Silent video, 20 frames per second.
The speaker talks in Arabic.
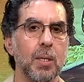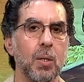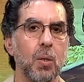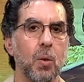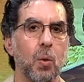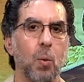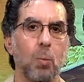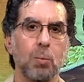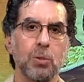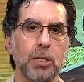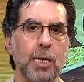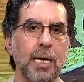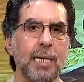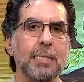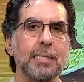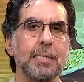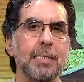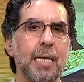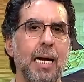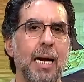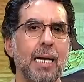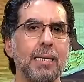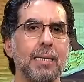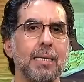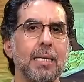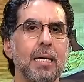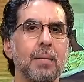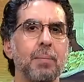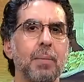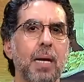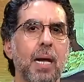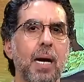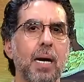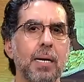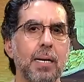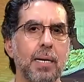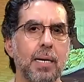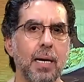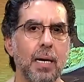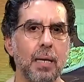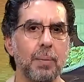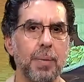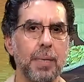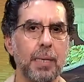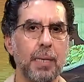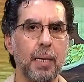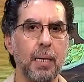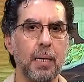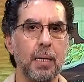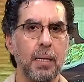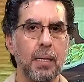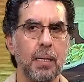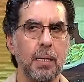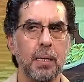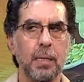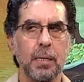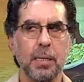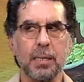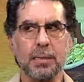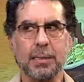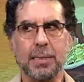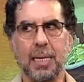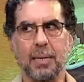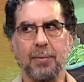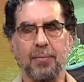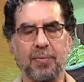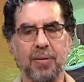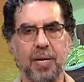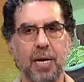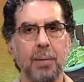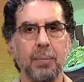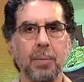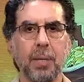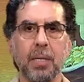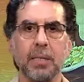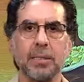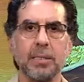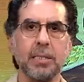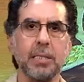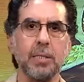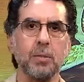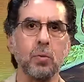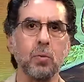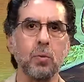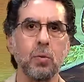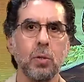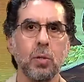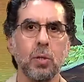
ومش عايز حد يعمل حركة غبية يسحب فيها من رصيده